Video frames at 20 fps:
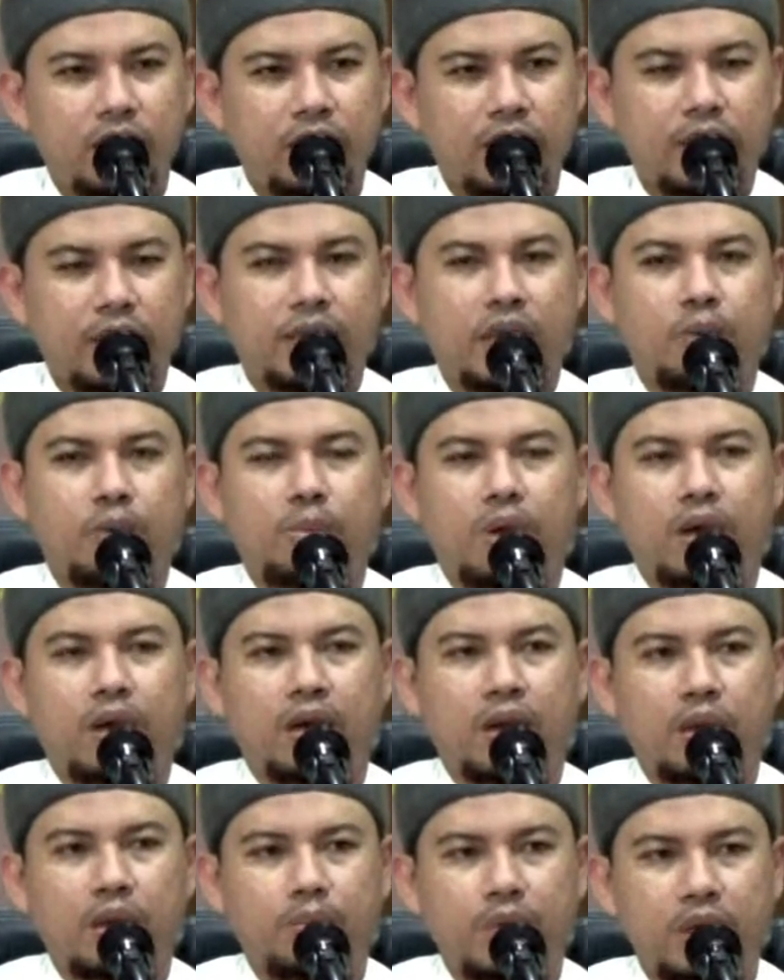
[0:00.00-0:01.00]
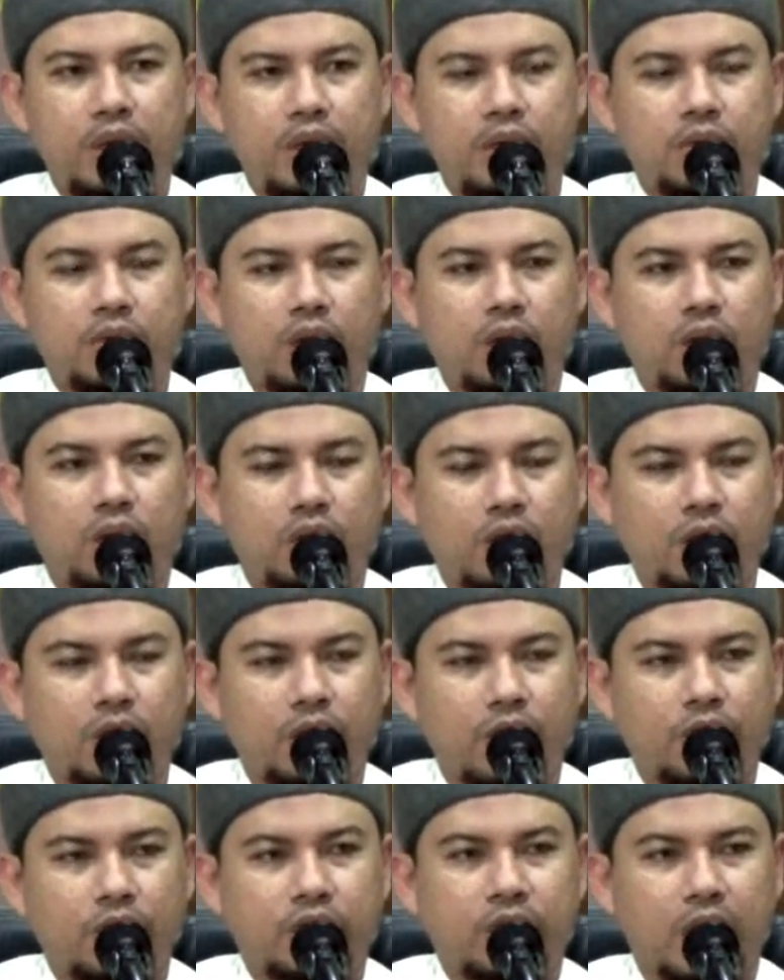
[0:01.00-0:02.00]
di zaman Nabi Shallallahu
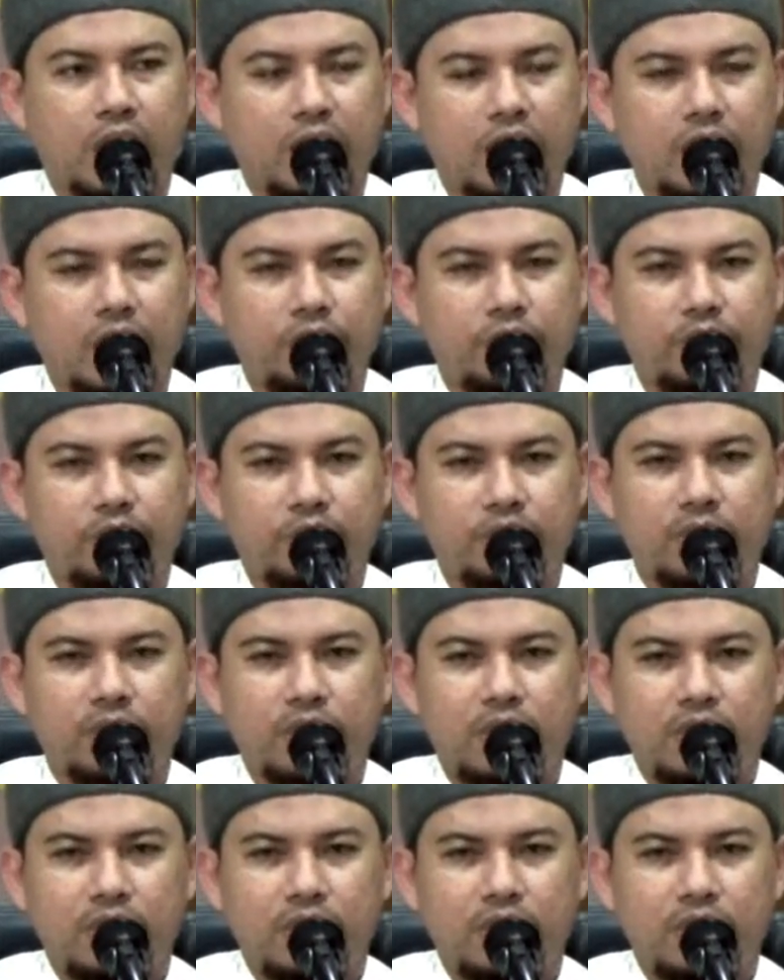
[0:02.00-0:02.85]
Alaihi Wasallam